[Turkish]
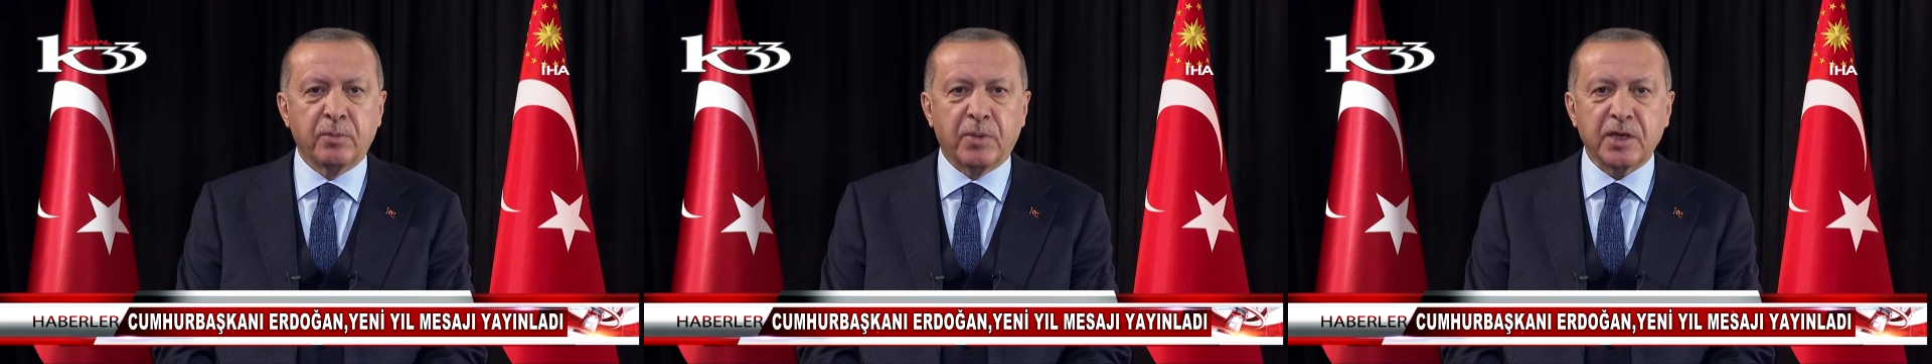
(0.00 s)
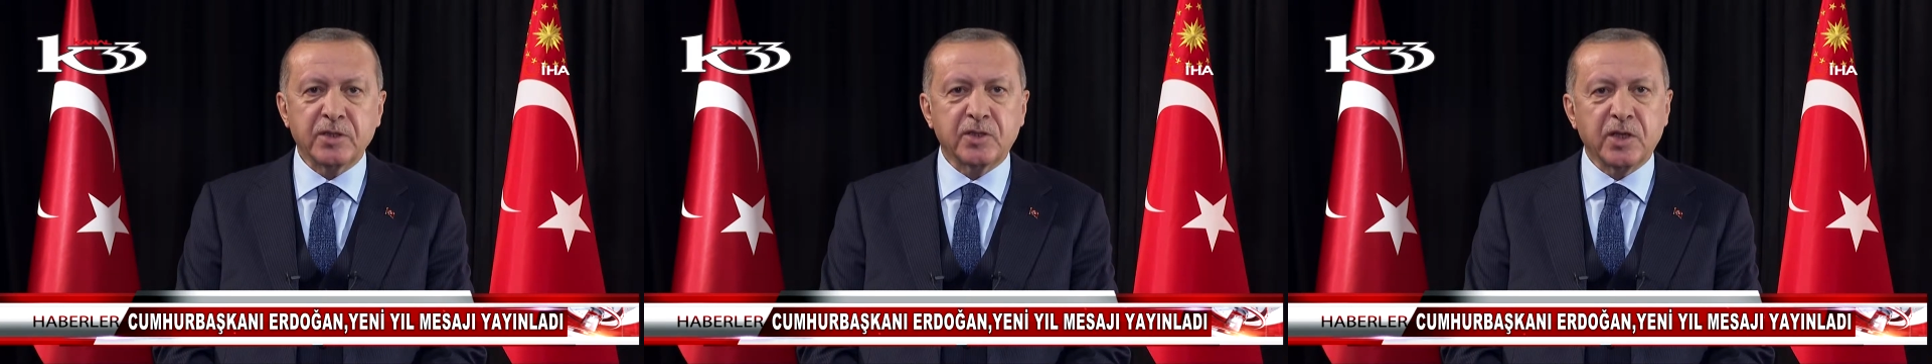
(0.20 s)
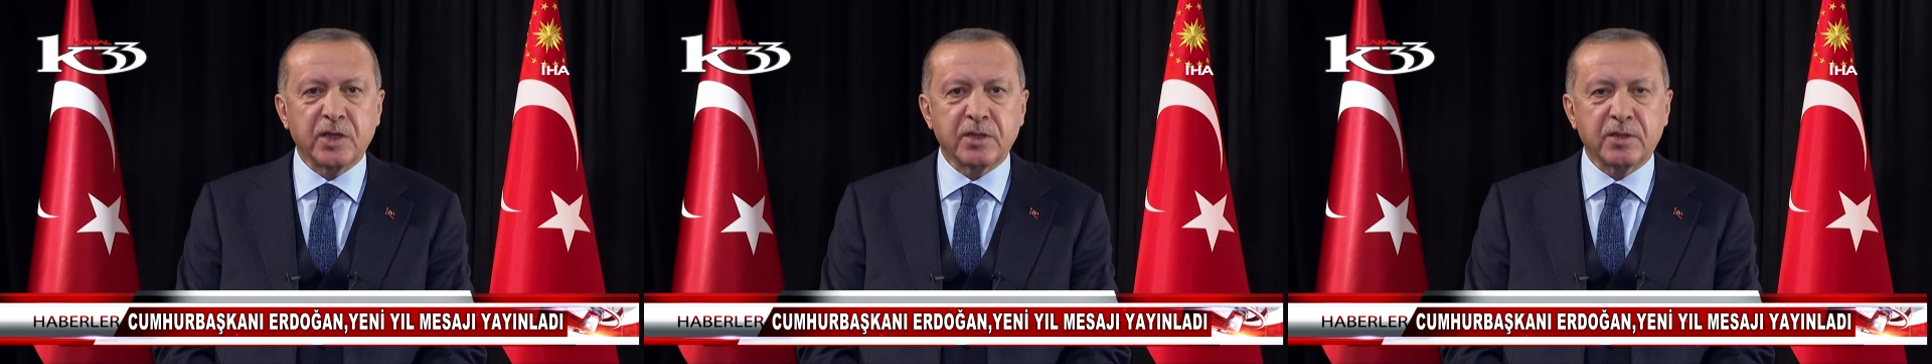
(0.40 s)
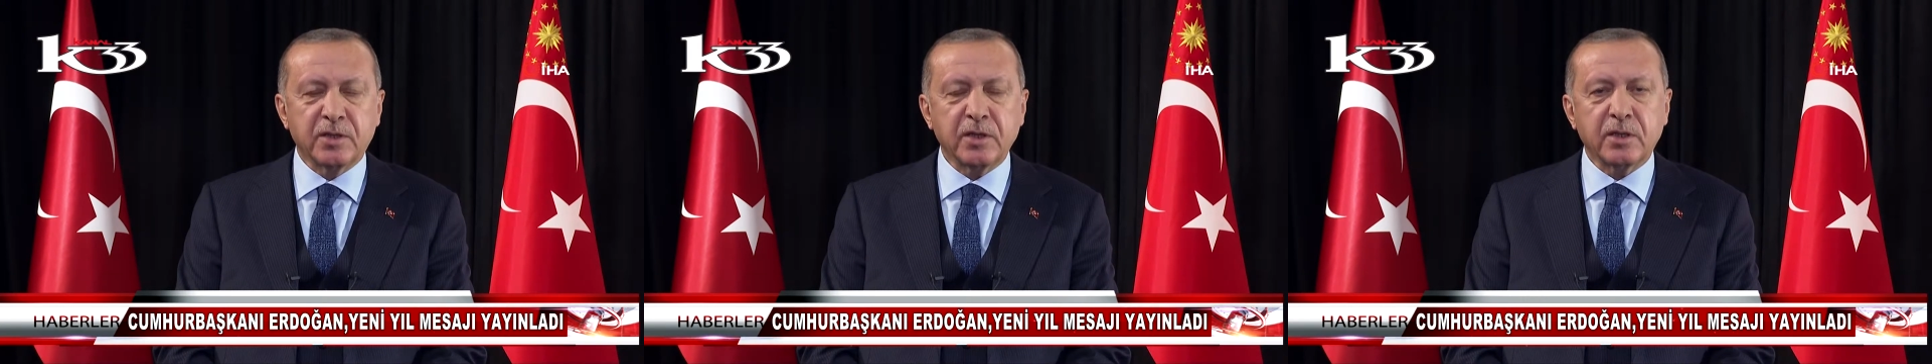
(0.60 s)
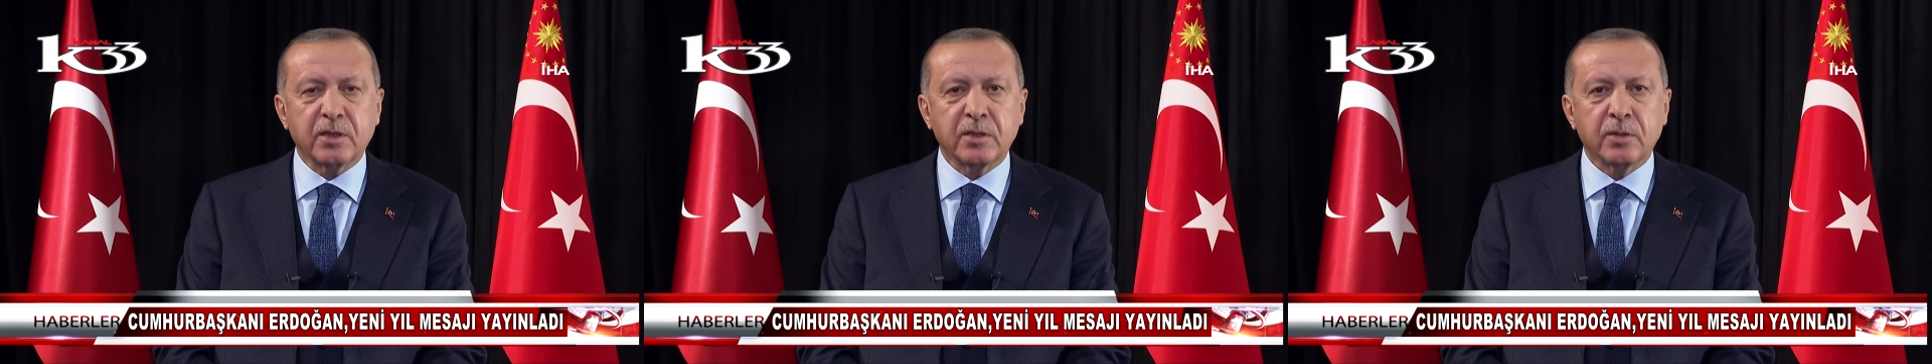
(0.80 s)

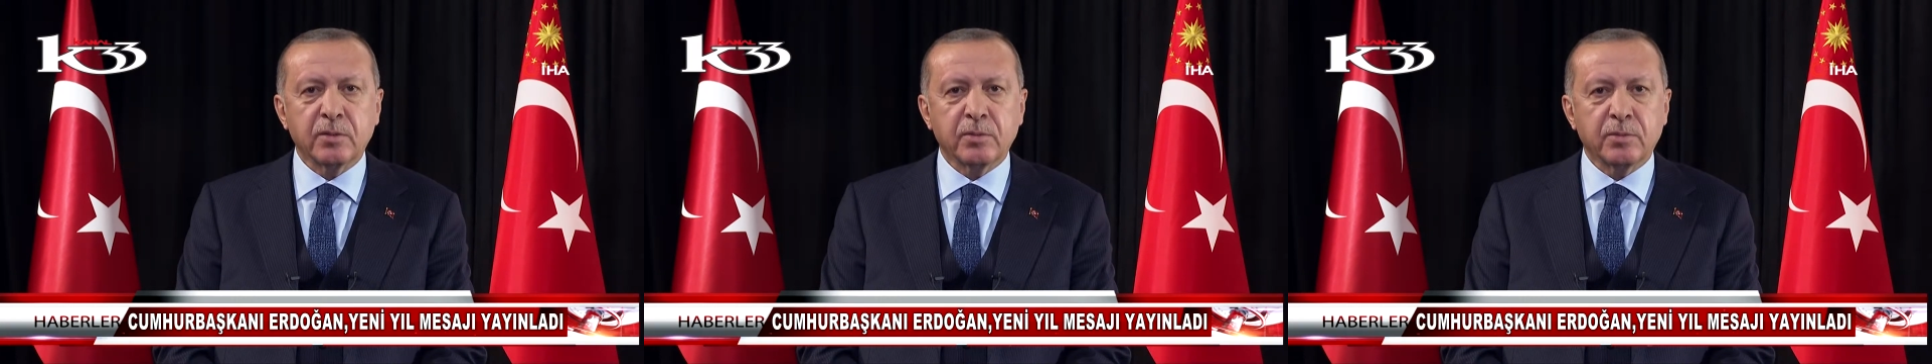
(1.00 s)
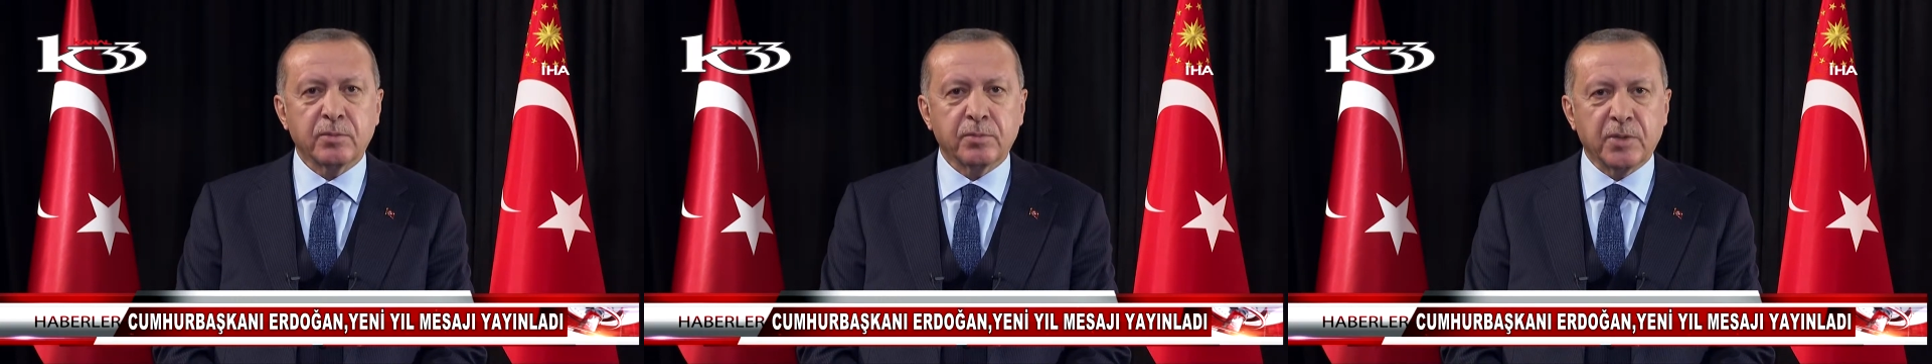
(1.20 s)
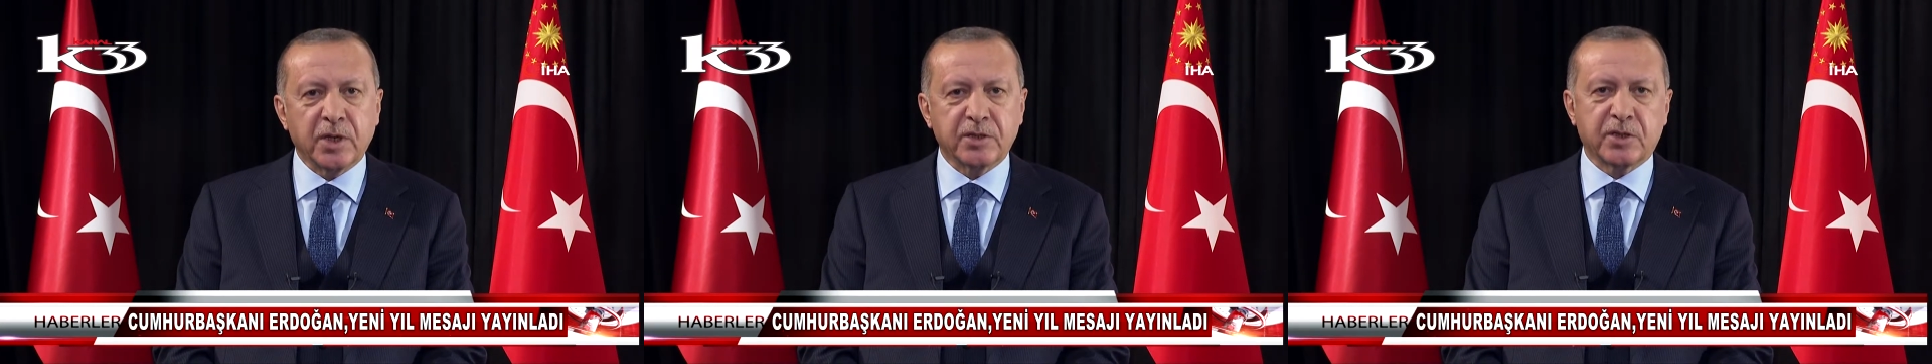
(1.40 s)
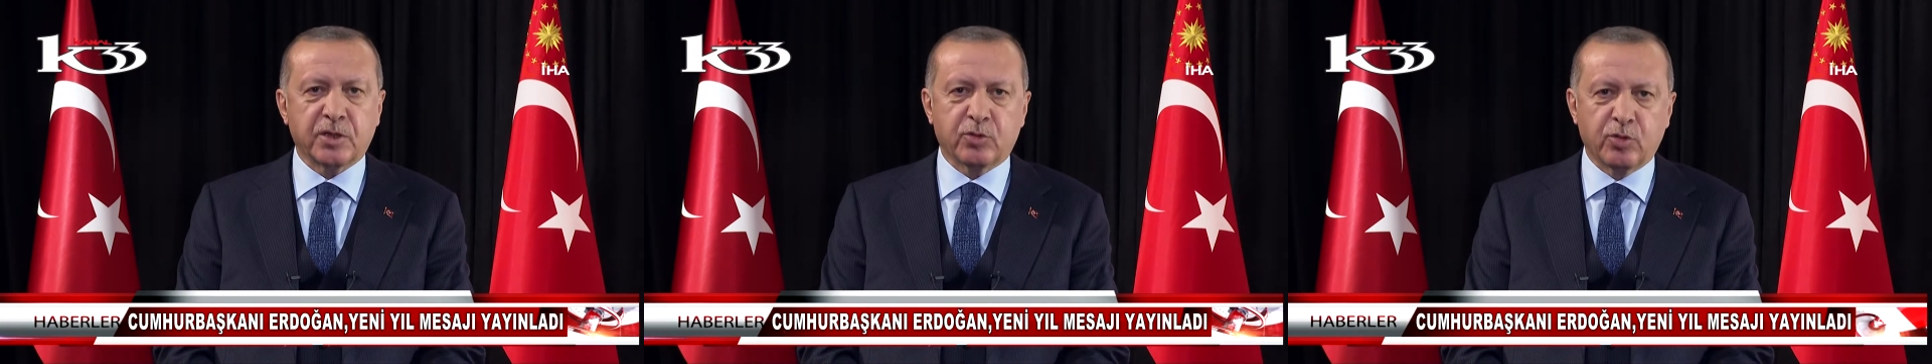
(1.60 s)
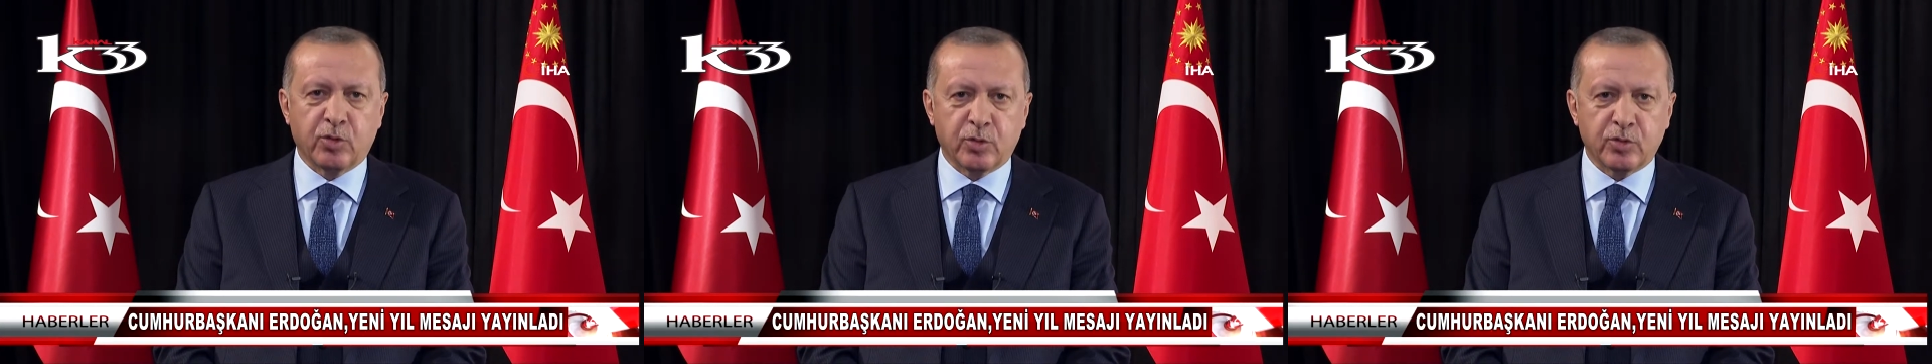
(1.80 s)
başlattık,
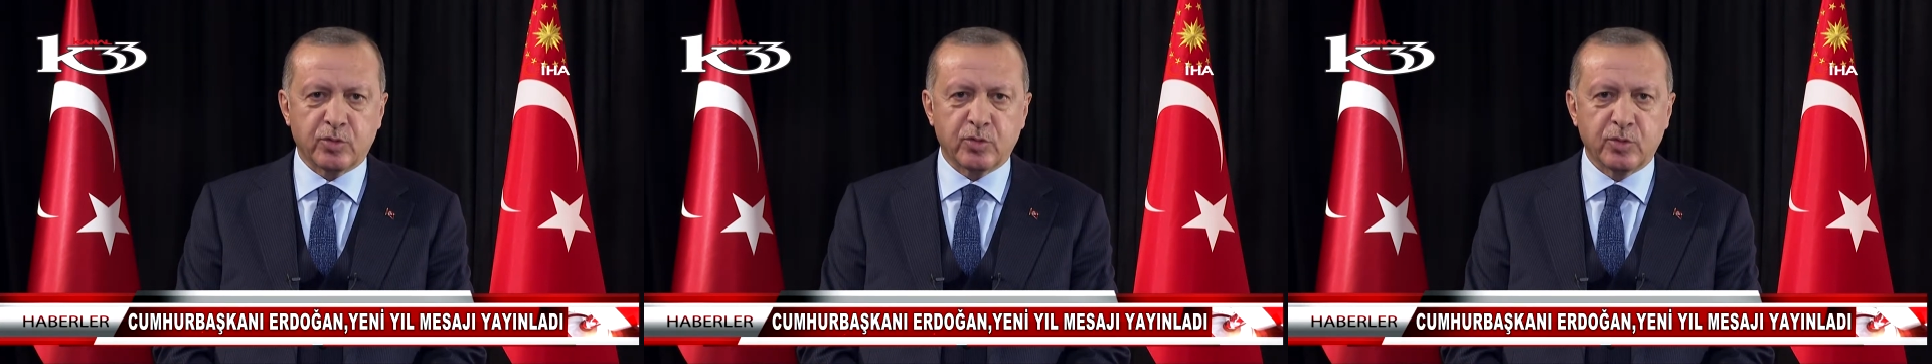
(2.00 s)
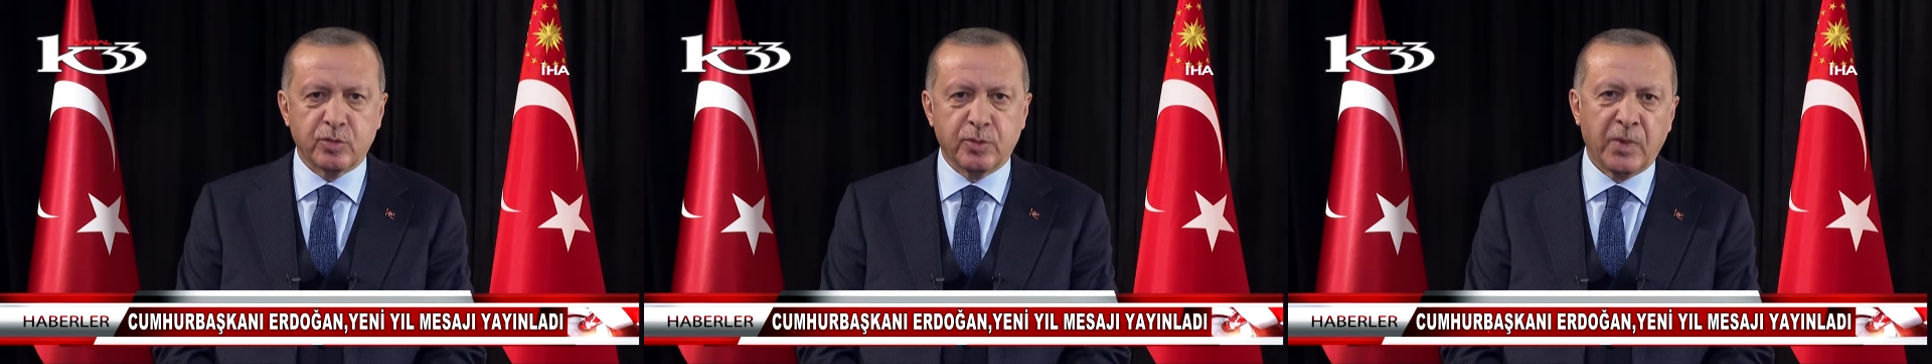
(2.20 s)
başlatıyoruz.